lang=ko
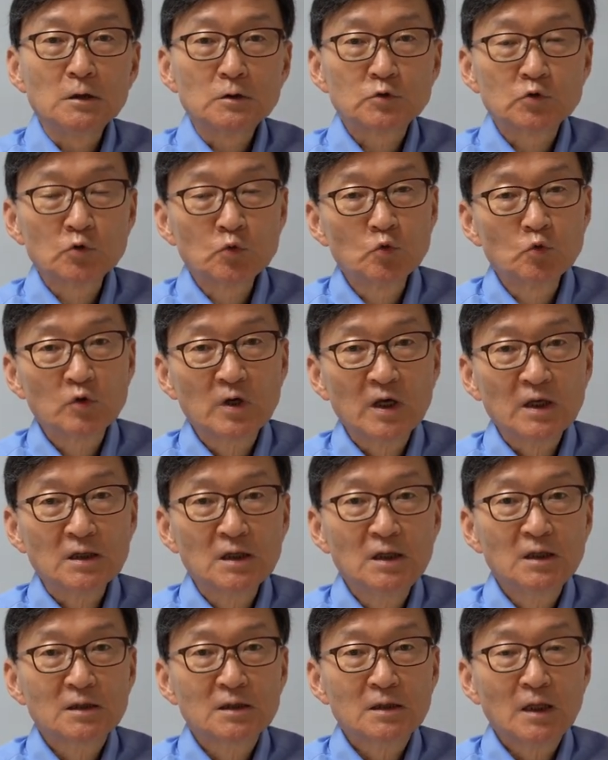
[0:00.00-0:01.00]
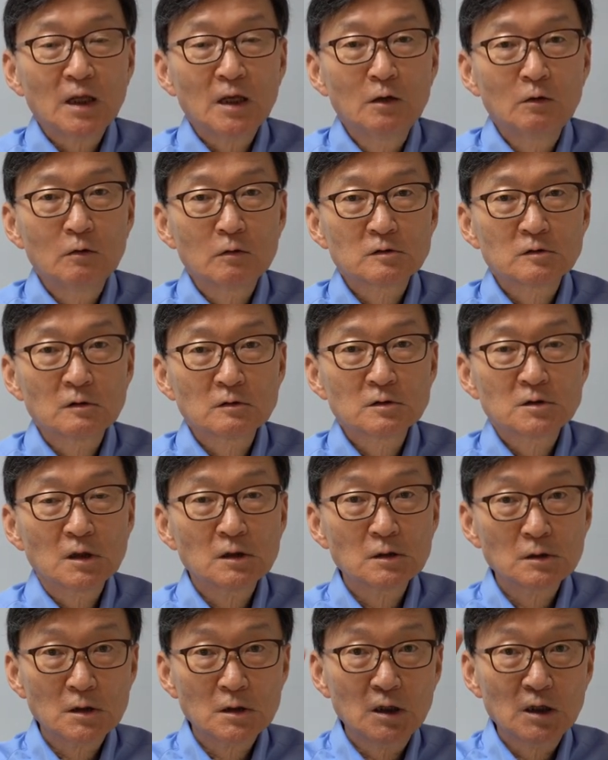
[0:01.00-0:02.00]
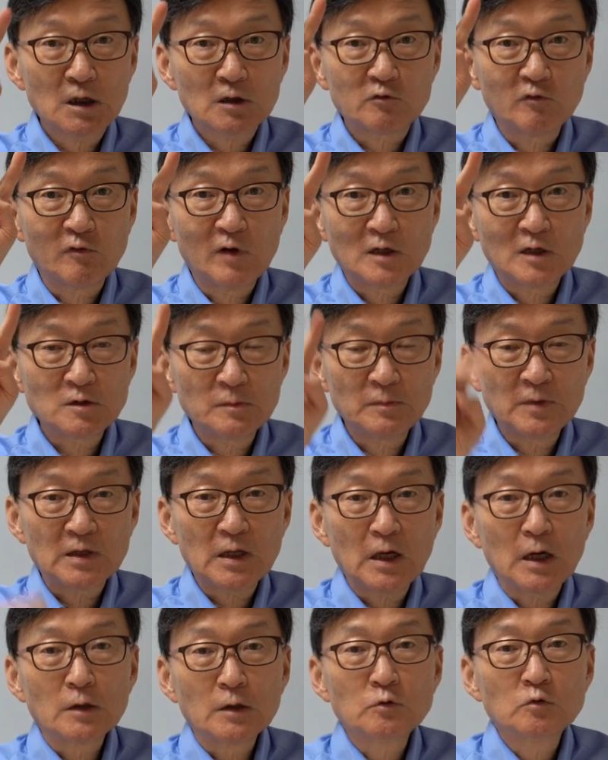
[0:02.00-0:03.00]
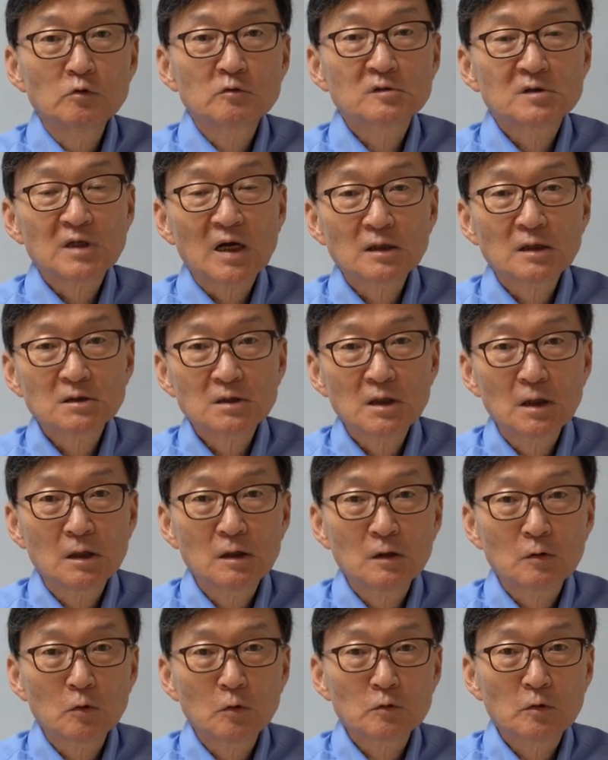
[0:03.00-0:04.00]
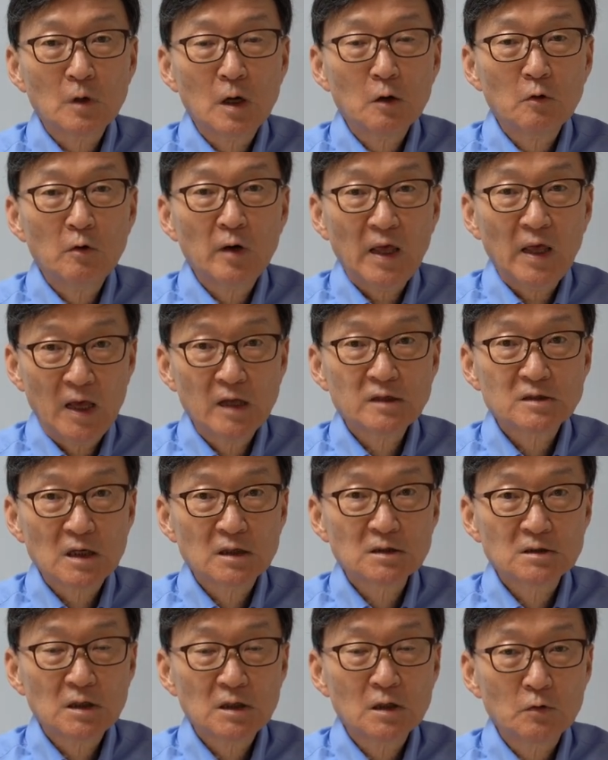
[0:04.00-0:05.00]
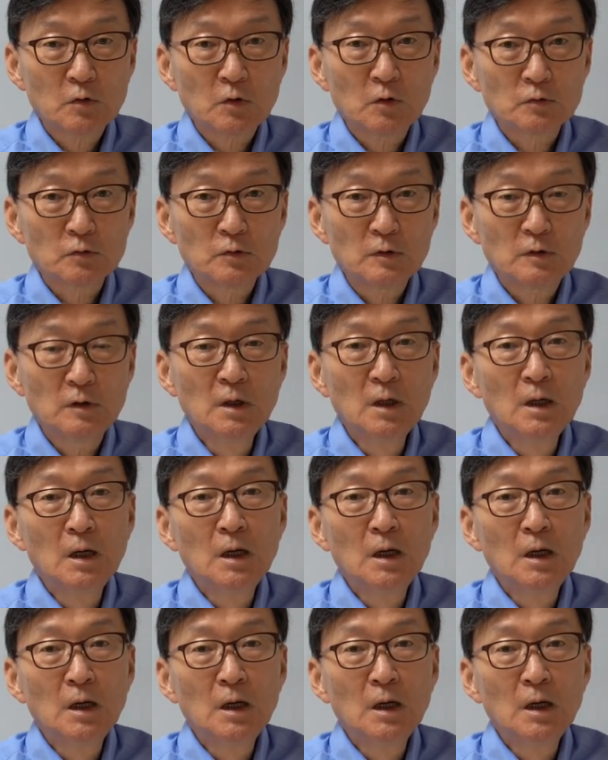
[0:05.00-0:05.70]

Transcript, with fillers: 중국의 일대일로 정책은 크게 두 가지입니다 육상 실크로드하고 해상 실크로드